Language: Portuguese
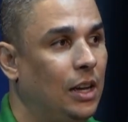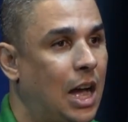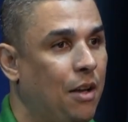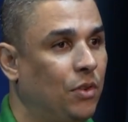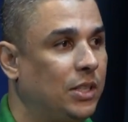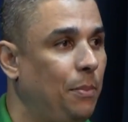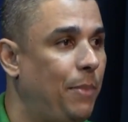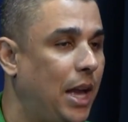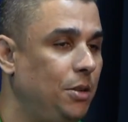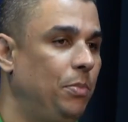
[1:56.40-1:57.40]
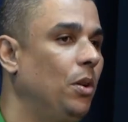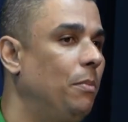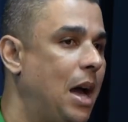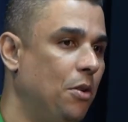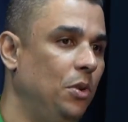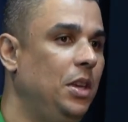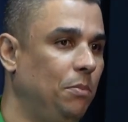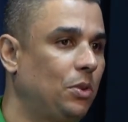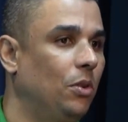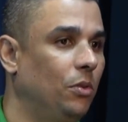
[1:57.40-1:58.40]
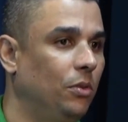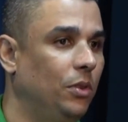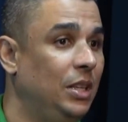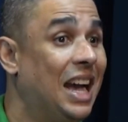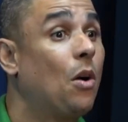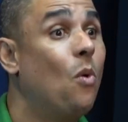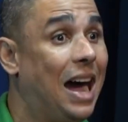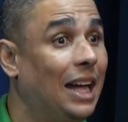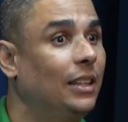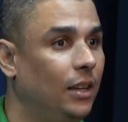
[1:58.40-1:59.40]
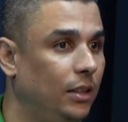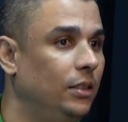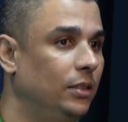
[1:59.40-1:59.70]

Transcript: Aí você pede pelo bairro Y e aguarda